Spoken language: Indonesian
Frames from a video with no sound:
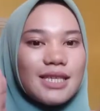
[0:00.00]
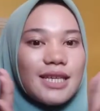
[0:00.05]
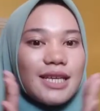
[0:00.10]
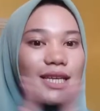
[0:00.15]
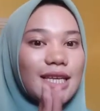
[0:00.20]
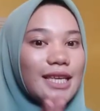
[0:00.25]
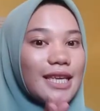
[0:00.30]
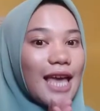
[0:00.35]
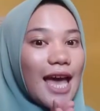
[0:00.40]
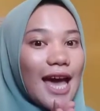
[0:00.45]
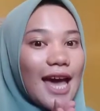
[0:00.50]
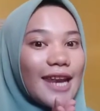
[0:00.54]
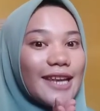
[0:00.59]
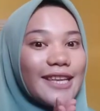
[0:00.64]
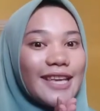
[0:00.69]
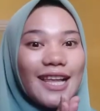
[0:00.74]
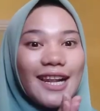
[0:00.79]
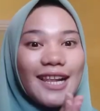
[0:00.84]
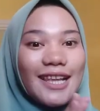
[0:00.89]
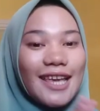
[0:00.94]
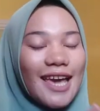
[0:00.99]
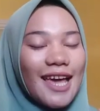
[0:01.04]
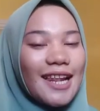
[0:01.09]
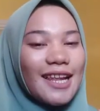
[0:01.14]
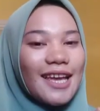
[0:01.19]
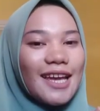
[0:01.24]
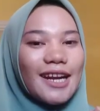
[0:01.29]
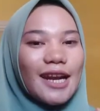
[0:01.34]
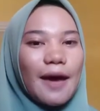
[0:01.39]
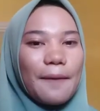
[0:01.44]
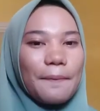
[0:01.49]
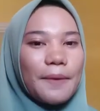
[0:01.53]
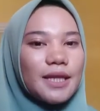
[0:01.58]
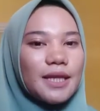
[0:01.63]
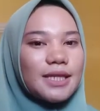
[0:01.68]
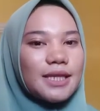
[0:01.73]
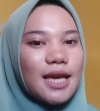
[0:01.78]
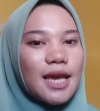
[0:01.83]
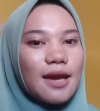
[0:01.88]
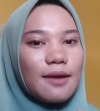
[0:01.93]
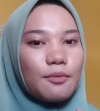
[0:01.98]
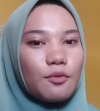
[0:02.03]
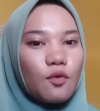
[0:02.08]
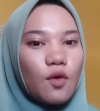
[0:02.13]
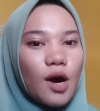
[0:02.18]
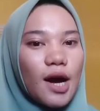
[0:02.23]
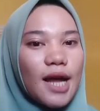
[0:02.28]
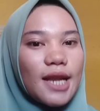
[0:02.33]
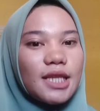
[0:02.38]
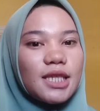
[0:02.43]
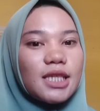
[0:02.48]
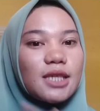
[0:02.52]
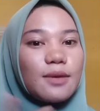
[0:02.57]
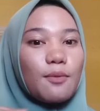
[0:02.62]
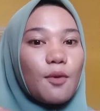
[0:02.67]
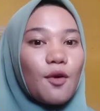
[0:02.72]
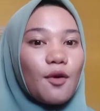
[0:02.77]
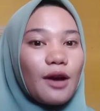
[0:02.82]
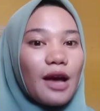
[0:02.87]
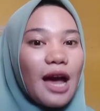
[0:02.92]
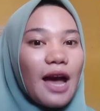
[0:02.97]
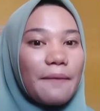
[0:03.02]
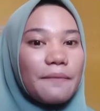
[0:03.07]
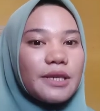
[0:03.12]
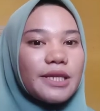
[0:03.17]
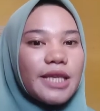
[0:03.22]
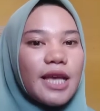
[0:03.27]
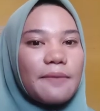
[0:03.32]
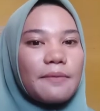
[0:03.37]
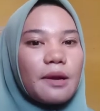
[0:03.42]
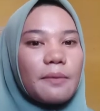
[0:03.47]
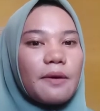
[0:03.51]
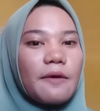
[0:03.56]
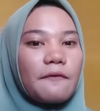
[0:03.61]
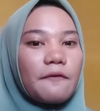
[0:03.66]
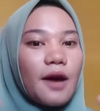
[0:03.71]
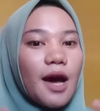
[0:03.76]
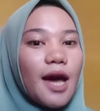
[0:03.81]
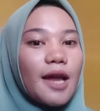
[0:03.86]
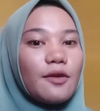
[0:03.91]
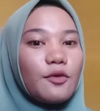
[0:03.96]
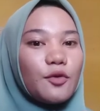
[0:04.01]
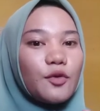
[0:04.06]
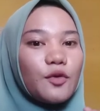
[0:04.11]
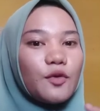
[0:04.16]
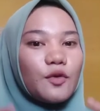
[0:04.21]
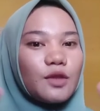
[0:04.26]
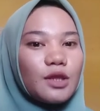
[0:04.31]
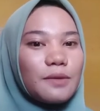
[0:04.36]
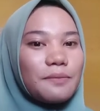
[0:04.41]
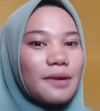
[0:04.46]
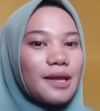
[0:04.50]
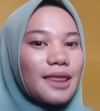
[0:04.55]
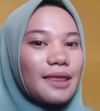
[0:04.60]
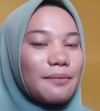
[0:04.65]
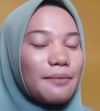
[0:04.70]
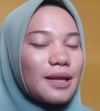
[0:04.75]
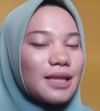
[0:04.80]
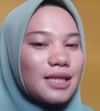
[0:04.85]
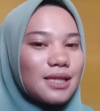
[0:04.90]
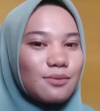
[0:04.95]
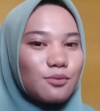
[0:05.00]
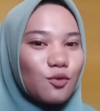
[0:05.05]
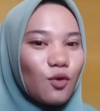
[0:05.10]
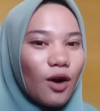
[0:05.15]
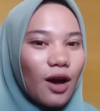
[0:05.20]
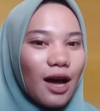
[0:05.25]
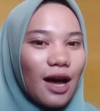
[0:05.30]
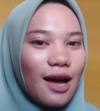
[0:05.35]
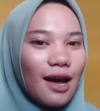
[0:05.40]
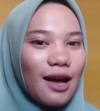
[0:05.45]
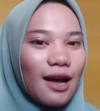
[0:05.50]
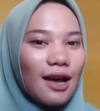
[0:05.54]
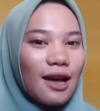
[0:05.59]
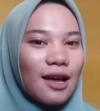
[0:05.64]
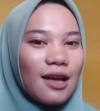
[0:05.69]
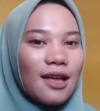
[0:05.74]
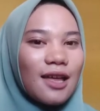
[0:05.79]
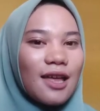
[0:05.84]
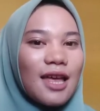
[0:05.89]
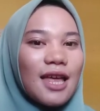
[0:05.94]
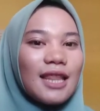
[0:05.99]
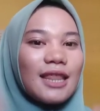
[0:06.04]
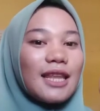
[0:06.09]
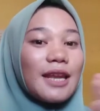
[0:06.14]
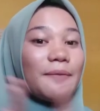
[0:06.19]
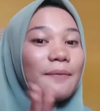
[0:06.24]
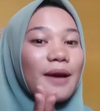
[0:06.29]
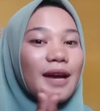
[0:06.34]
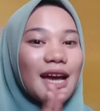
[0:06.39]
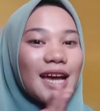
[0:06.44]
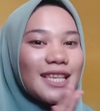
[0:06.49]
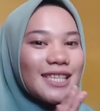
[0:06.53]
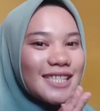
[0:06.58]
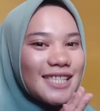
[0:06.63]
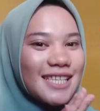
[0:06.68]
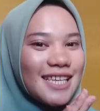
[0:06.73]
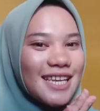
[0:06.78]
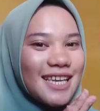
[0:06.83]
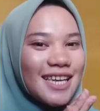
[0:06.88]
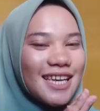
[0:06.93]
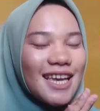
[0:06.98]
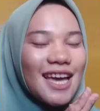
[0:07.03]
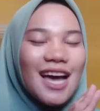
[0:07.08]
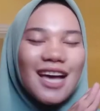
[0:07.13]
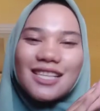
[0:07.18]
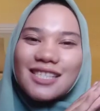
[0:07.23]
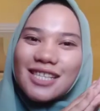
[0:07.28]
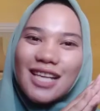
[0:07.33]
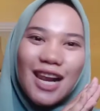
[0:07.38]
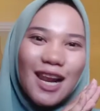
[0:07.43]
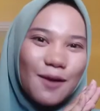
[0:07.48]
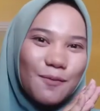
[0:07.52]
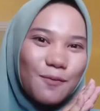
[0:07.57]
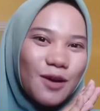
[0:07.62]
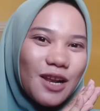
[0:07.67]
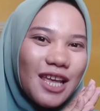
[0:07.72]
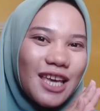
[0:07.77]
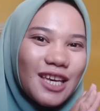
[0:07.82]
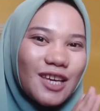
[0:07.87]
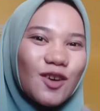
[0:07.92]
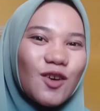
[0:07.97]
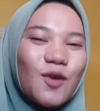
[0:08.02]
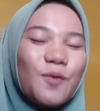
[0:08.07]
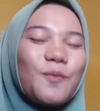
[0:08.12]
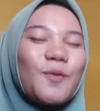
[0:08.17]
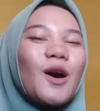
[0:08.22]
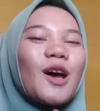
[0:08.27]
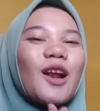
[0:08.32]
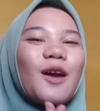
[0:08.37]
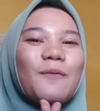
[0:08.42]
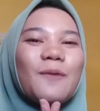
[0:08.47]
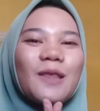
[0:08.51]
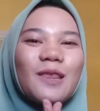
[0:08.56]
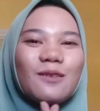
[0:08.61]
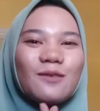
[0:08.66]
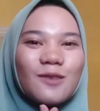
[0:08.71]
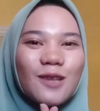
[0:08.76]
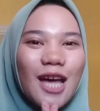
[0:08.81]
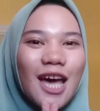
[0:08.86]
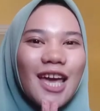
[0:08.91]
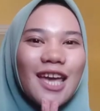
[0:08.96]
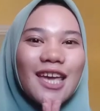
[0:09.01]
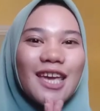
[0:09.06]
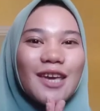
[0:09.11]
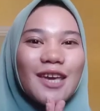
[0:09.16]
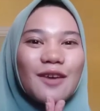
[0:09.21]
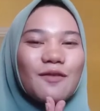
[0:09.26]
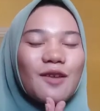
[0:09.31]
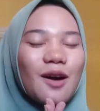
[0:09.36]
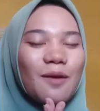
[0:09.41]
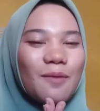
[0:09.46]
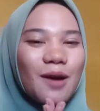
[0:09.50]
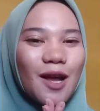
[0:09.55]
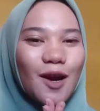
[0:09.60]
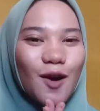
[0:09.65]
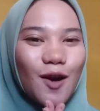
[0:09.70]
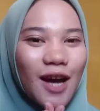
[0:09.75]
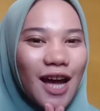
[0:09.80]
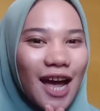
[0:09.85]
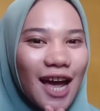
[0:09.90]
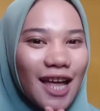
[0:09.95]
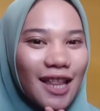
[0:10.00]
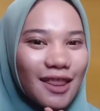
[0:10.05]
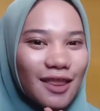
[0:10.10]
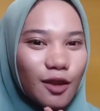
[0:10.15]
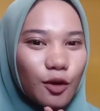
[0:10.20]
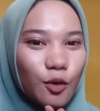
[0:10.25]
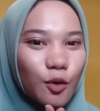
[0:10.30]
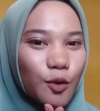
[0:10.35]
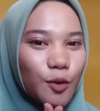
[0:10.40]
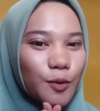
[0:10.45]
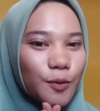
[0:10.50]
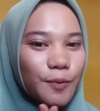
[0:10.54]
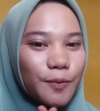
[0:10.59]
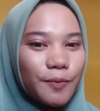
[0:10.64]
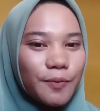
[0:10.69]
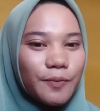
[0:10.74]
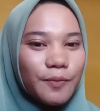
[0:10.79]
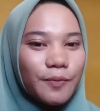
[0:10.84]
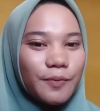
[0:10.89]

Sekian yel-yel yang dapat saya buat, semoga bisa bermanfaat untuk teman-teman semua. Terima kasih. Assalamualaikum warahmatullahi wabarakatuh.